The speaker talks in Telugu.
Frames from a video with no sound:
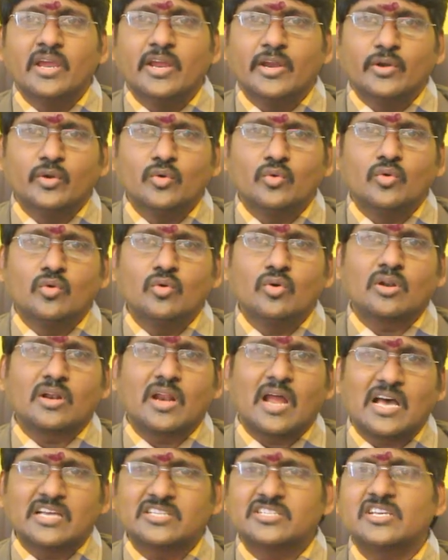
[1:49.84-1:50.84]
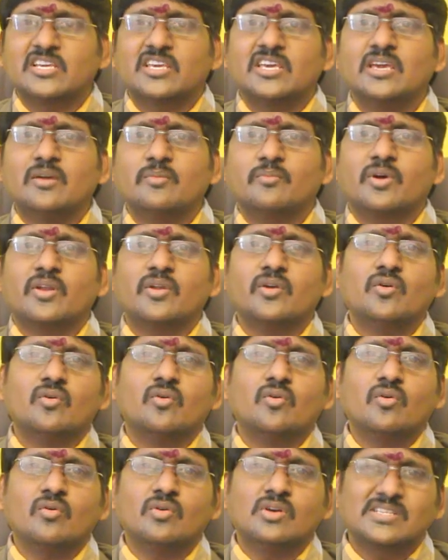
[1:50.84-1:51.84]
ఇటు రాశికి మరియు
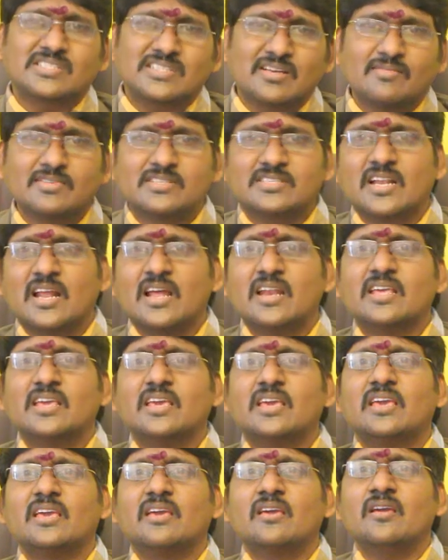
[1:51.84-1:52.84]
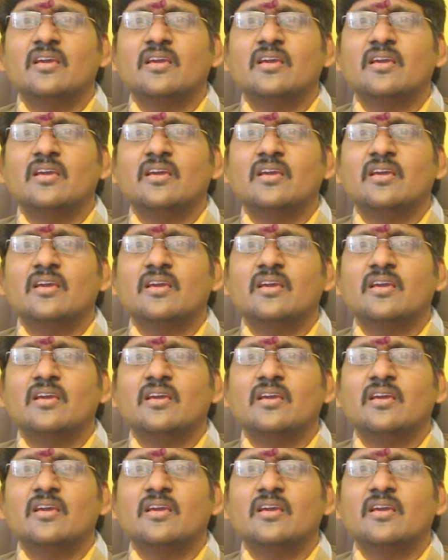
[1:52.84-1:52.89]
సంవత్సరానికి